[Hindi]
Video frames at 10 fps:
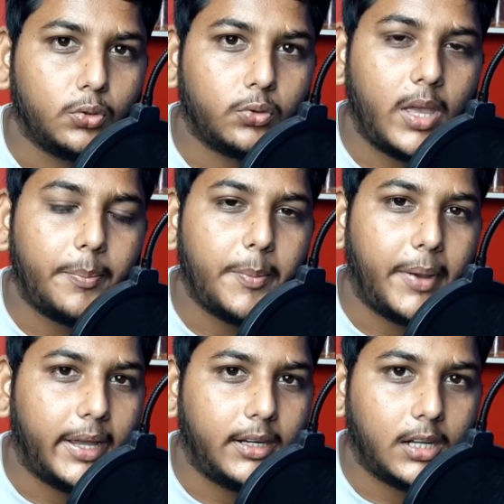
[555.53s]
दोस्तों यहाँ पे
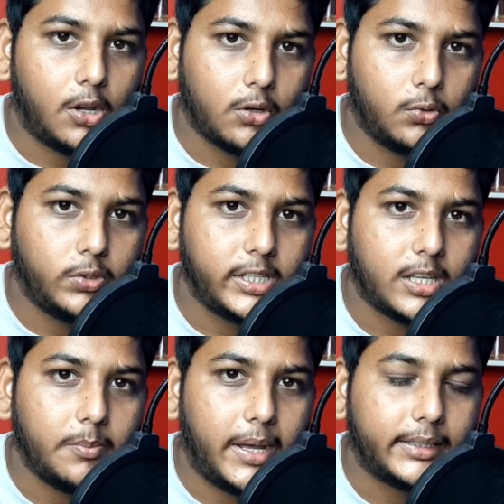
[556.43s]
फाइनल कंक्लूजन
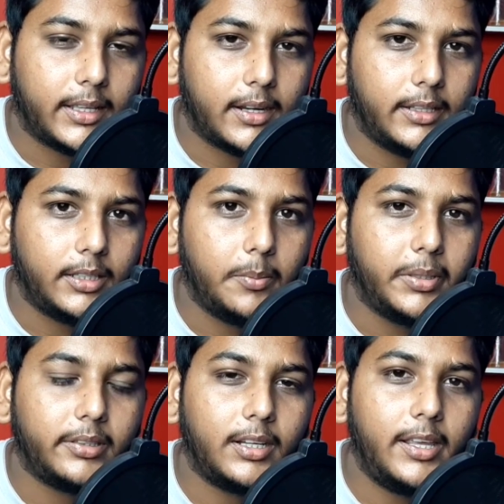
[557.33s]
की बात कर लेते हैं
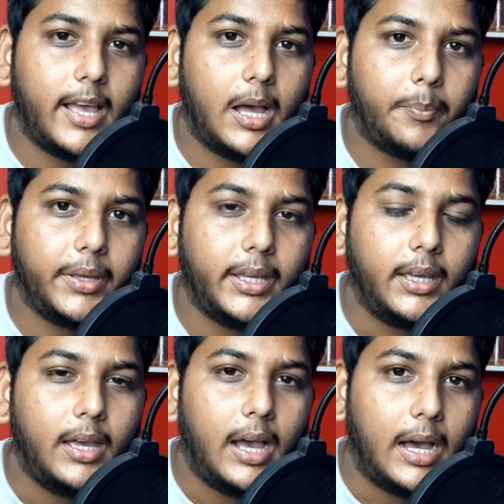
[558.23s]
बेसिकली यहाँ पे
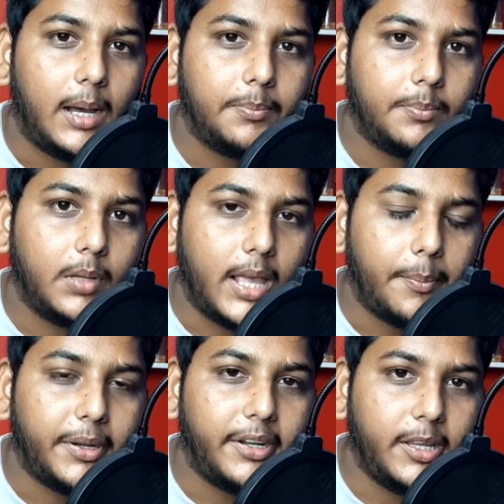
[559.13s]
आप
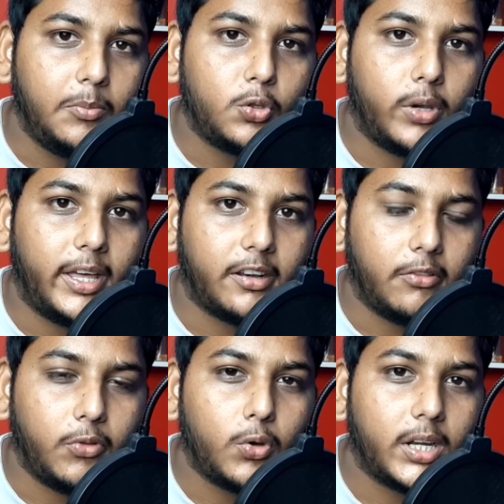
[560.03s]
यहाँ पे टीम जो है
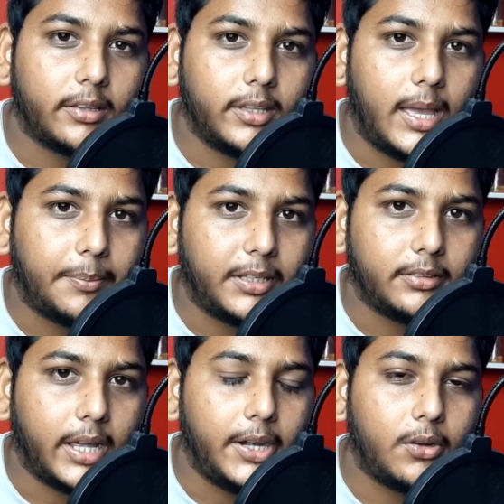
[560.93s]
रिव्यू करती है आपकी
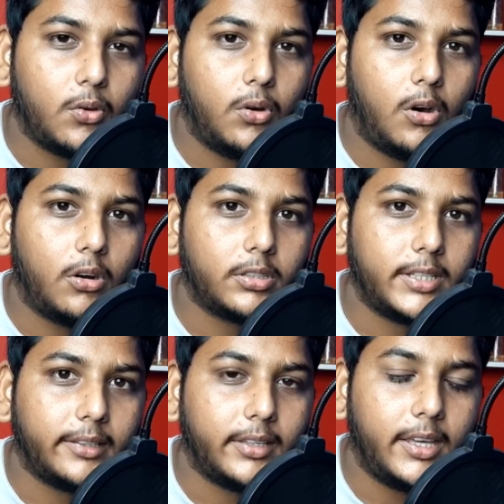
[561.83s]
साइट को और
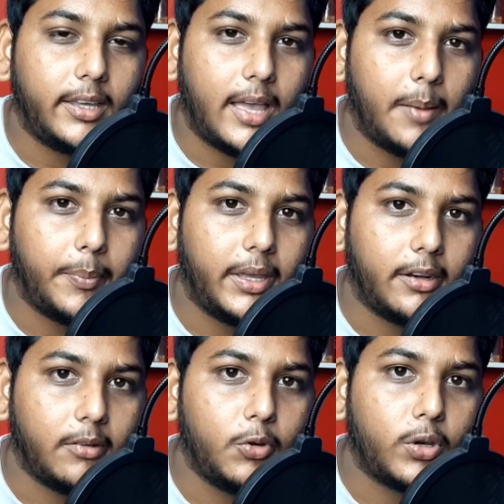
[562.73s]
जैसे ही यहाँ पे
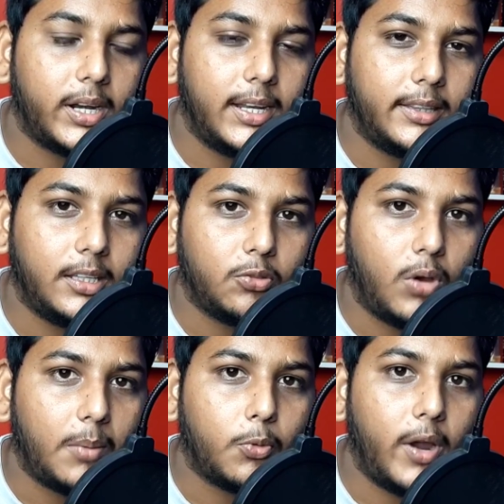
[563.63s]
रिव्यू कर लेती है तो
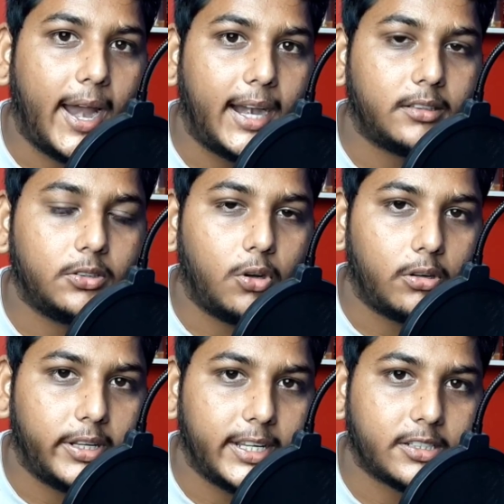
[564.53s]
आपको एड्स
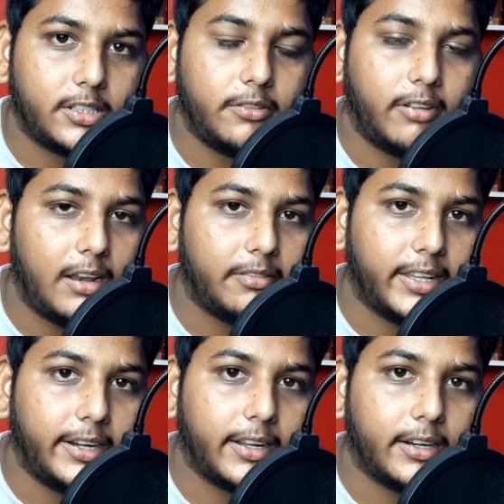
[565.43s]
डॉट टी फाइल
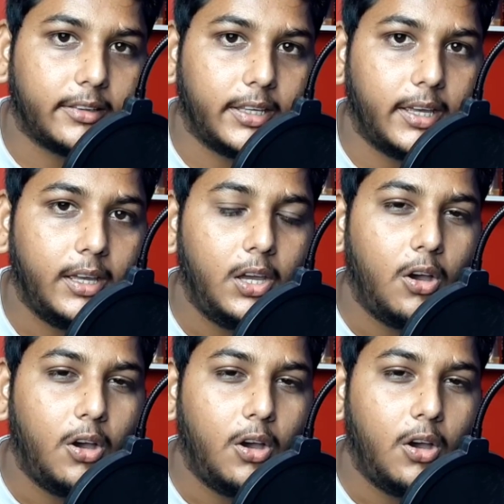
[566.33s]
सेंड करती है